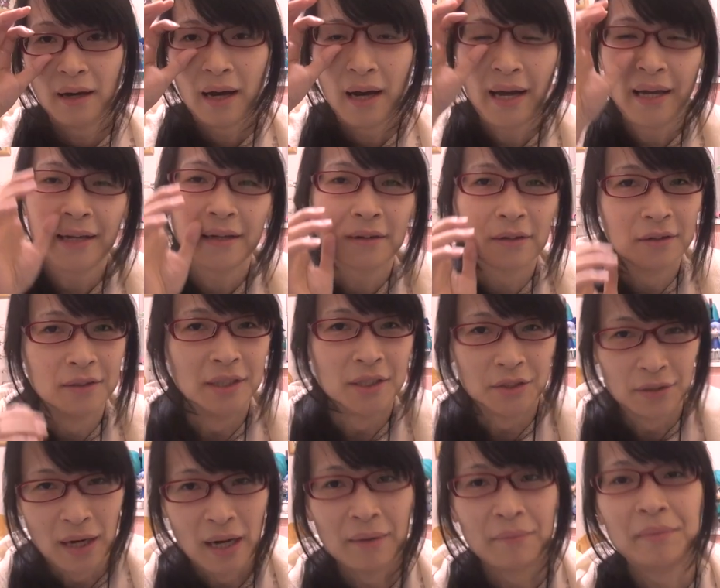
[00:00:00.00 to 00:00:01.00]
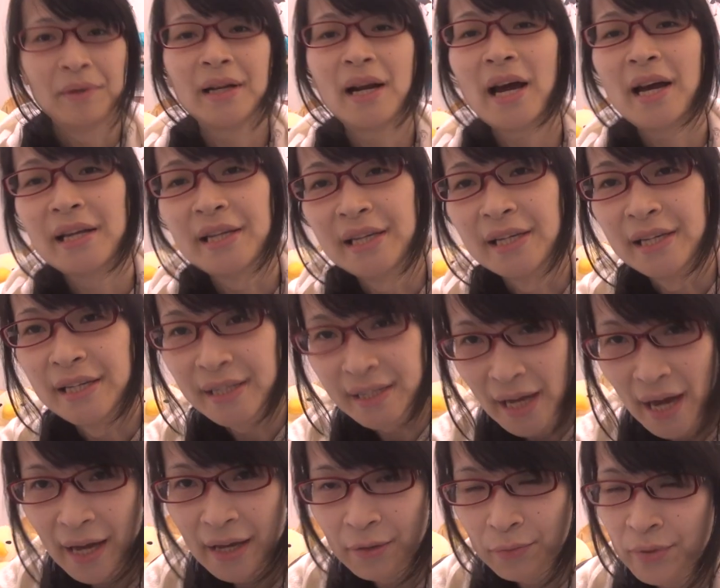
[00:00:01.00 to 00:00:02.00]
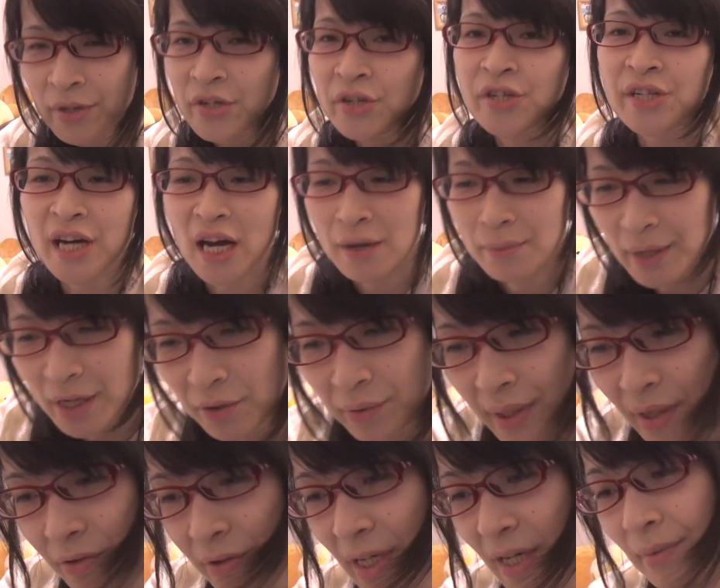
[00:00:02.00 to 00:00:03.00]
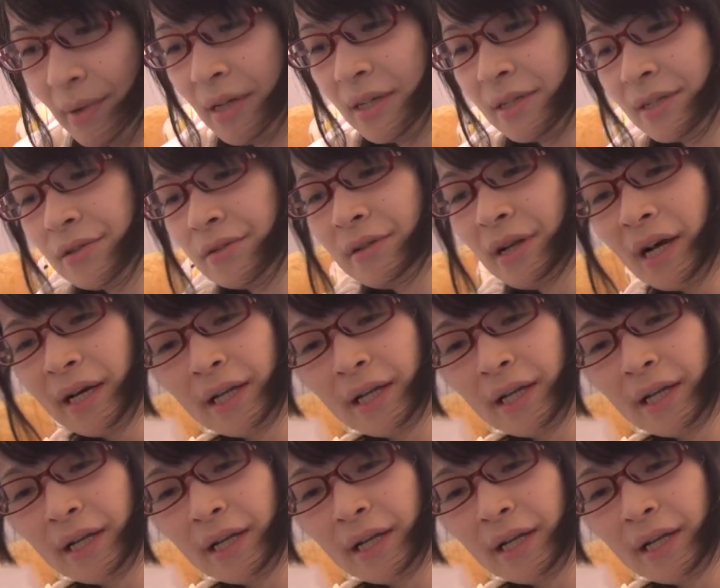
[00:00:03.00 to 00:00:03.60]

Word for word: はい、こんにちは。未来に行きたい、フューチャーめぐみでございます。そんな